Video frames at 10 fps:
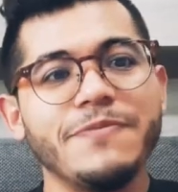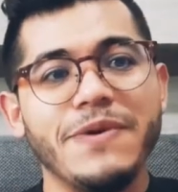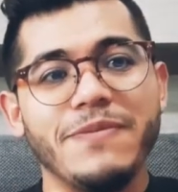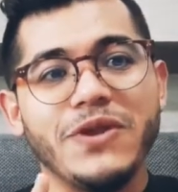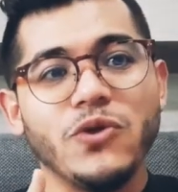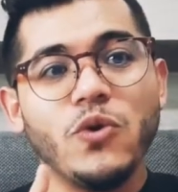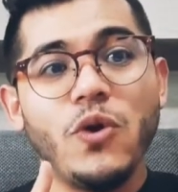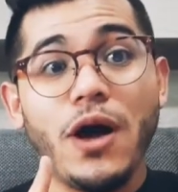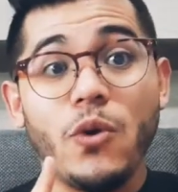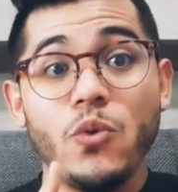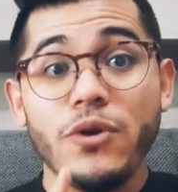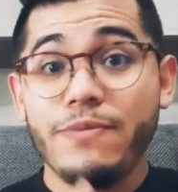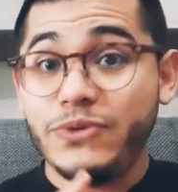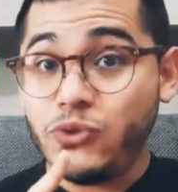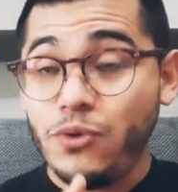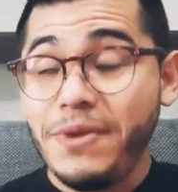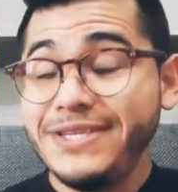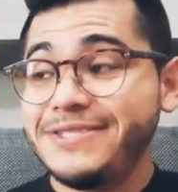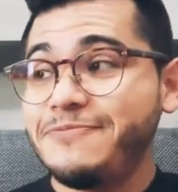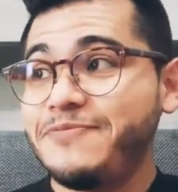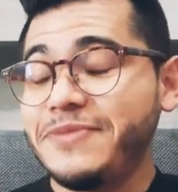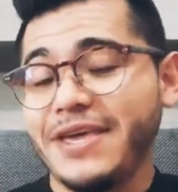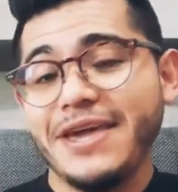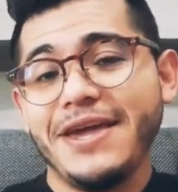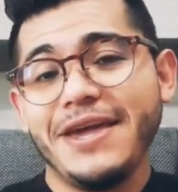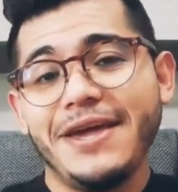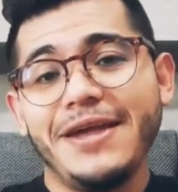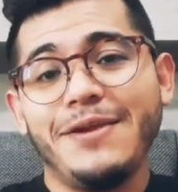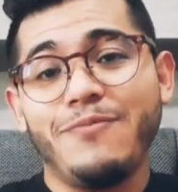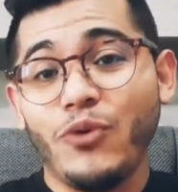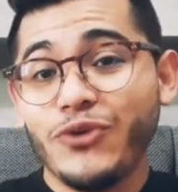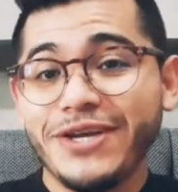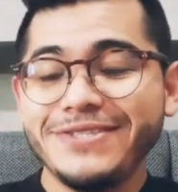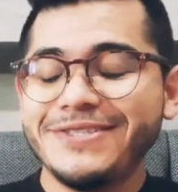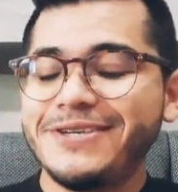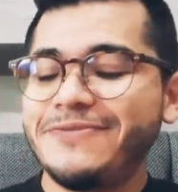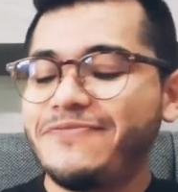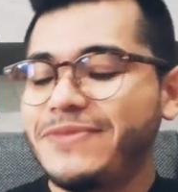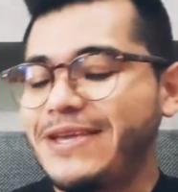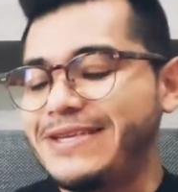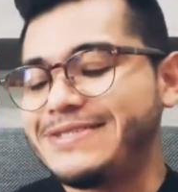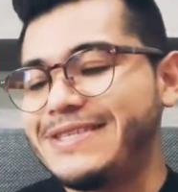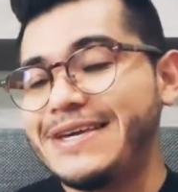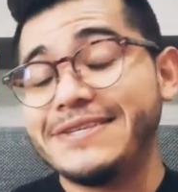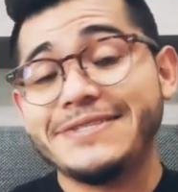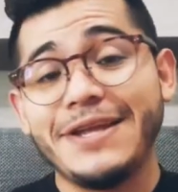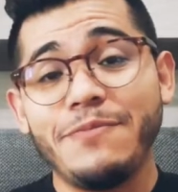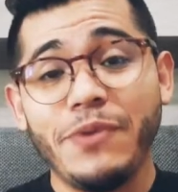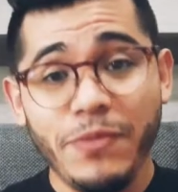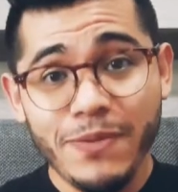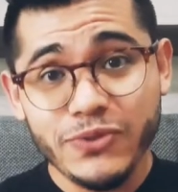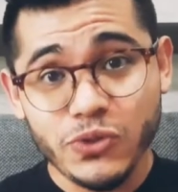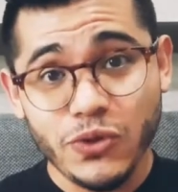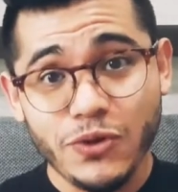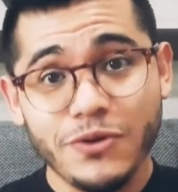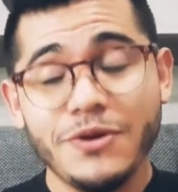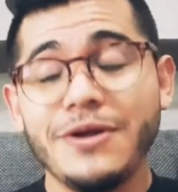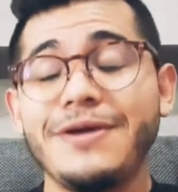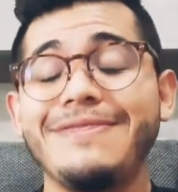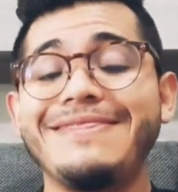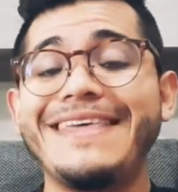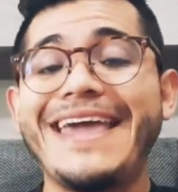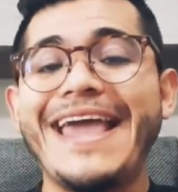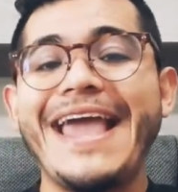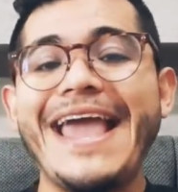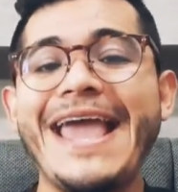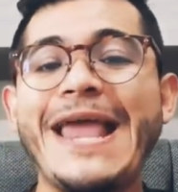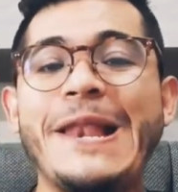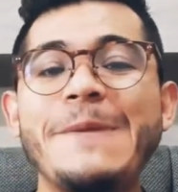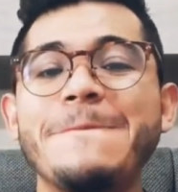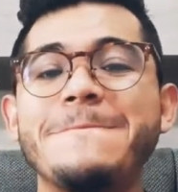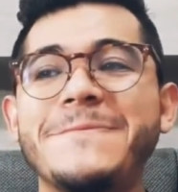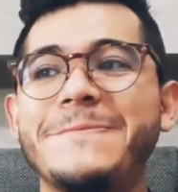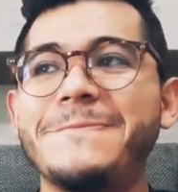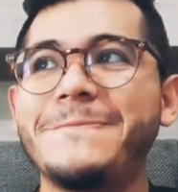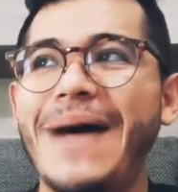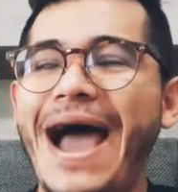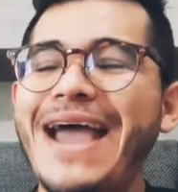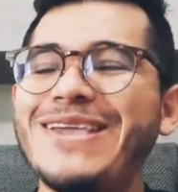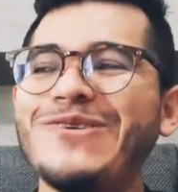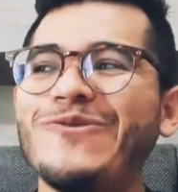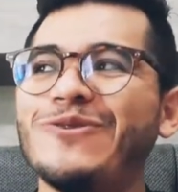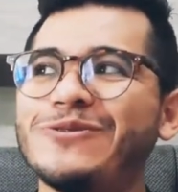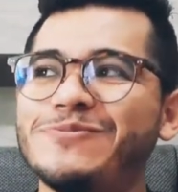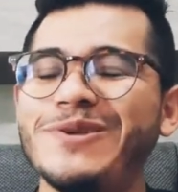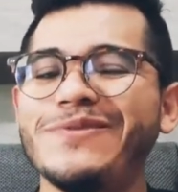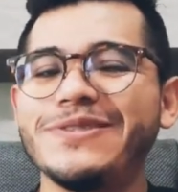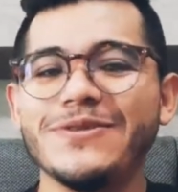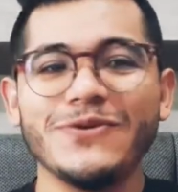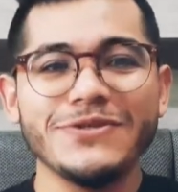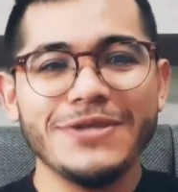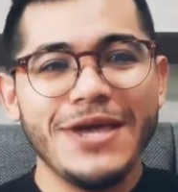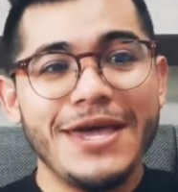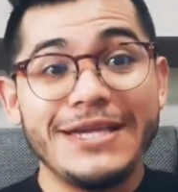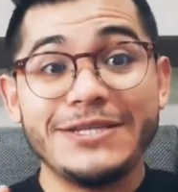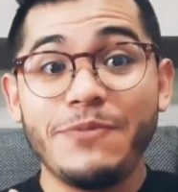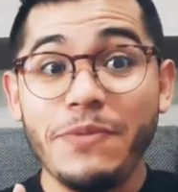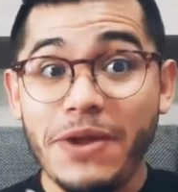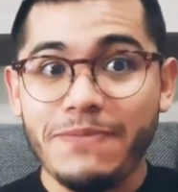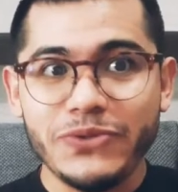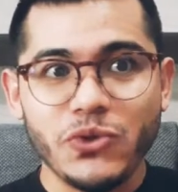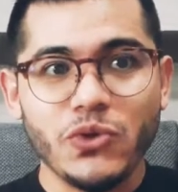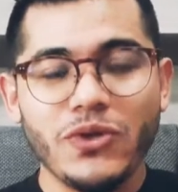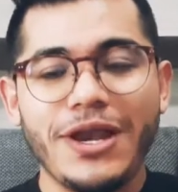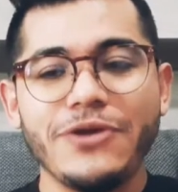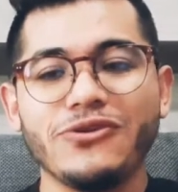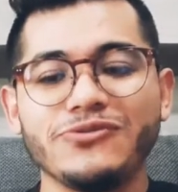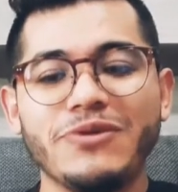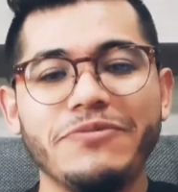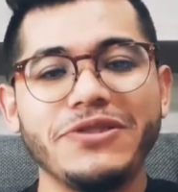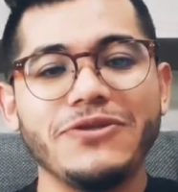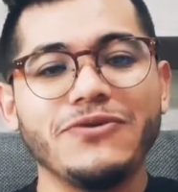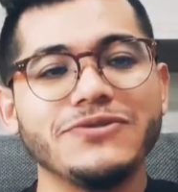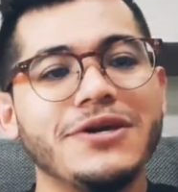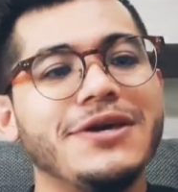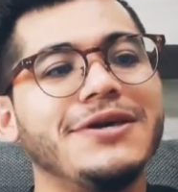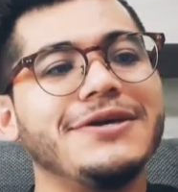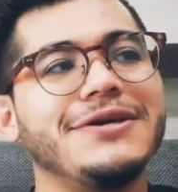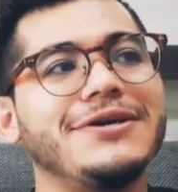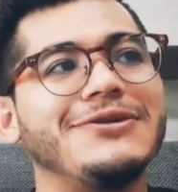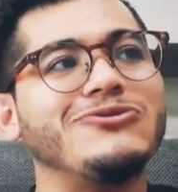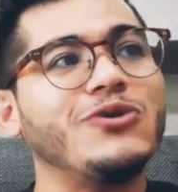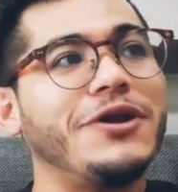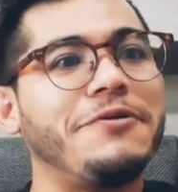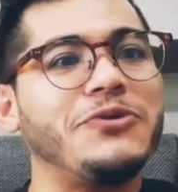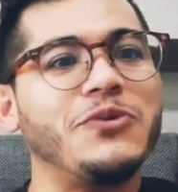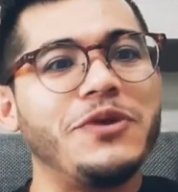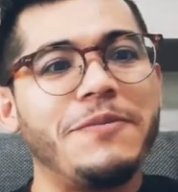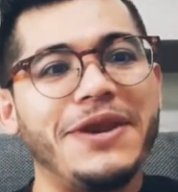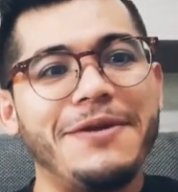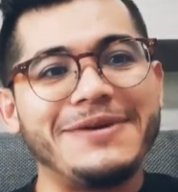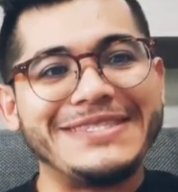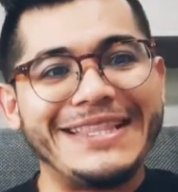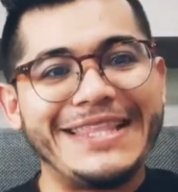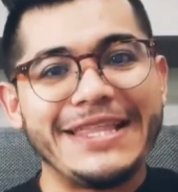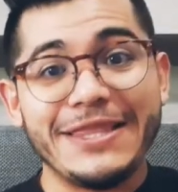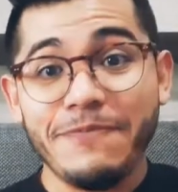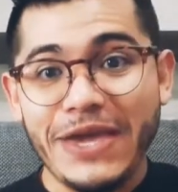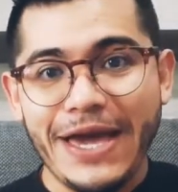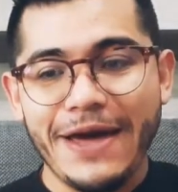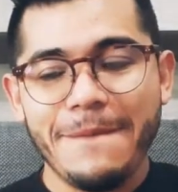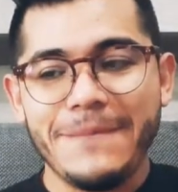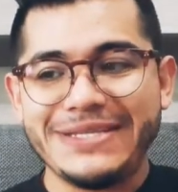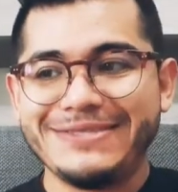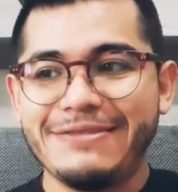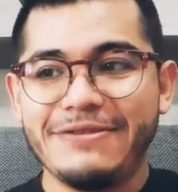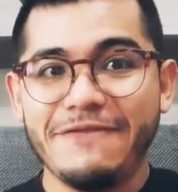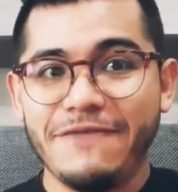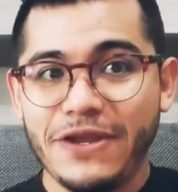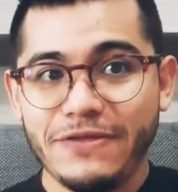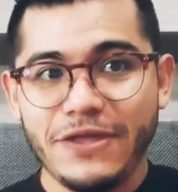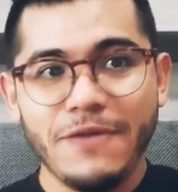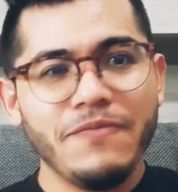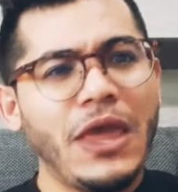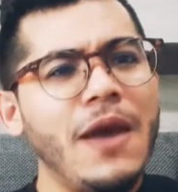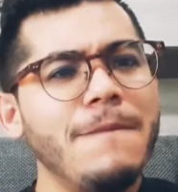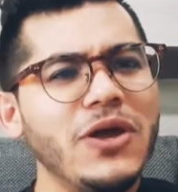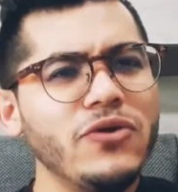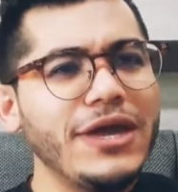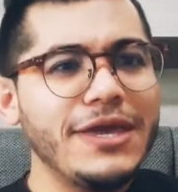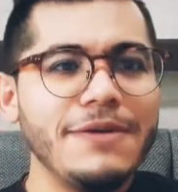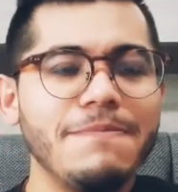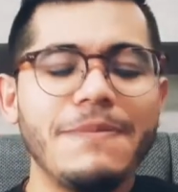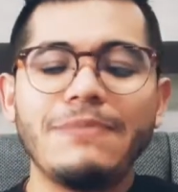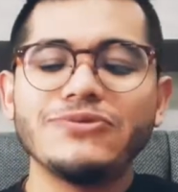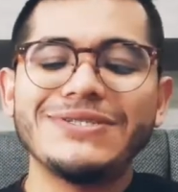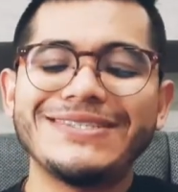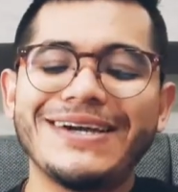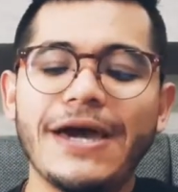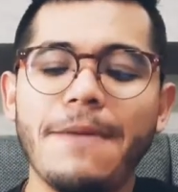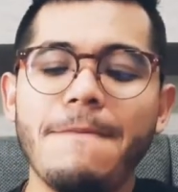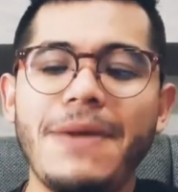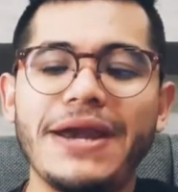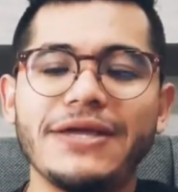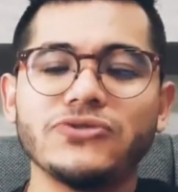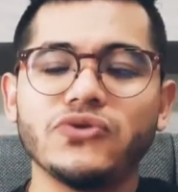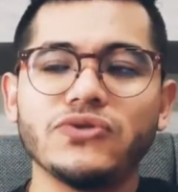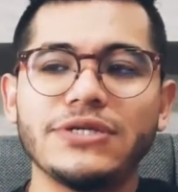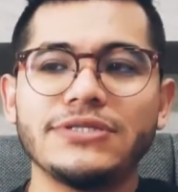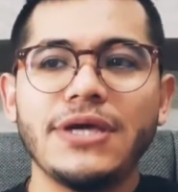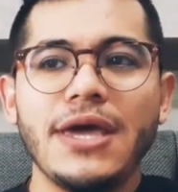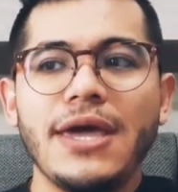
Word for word: Bienvenido a un episodio más del podcast. Este es el primer episodio de año 2022. Es el primer episodio del año 2022. Eh, lo estoy grabando de una manera bastante atípica, bastante diferente, pero de aquí vamos a sacar varias cosas.